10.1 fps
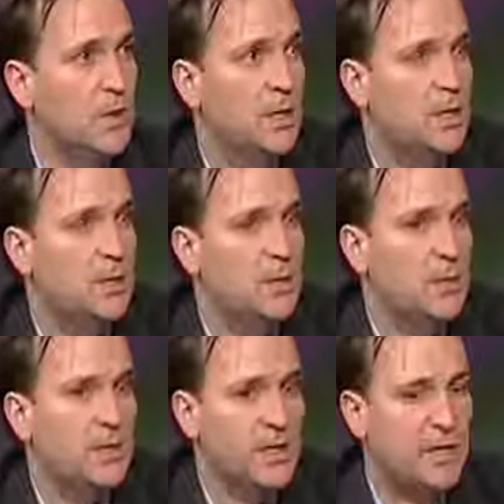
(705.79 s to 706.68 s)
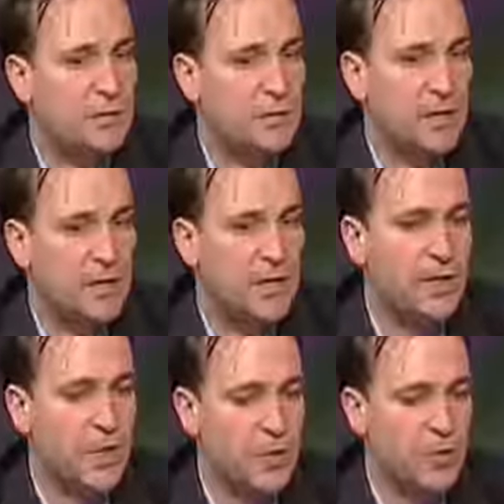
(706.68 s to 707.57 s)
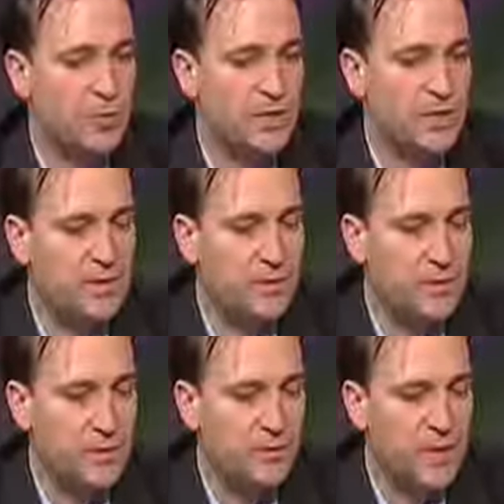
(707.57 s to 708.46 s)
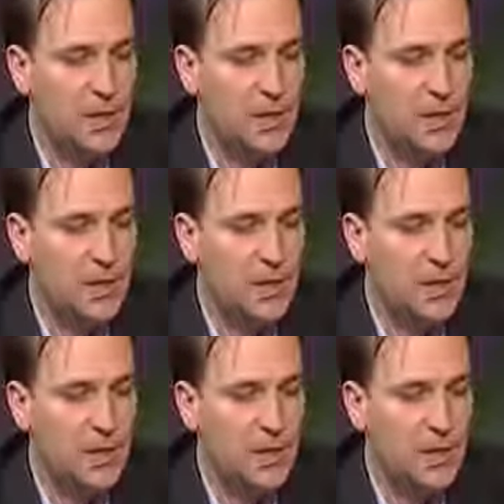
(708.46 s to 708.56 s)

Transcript: Eh, ¿Nos imaginamos a alguien en esa época decir,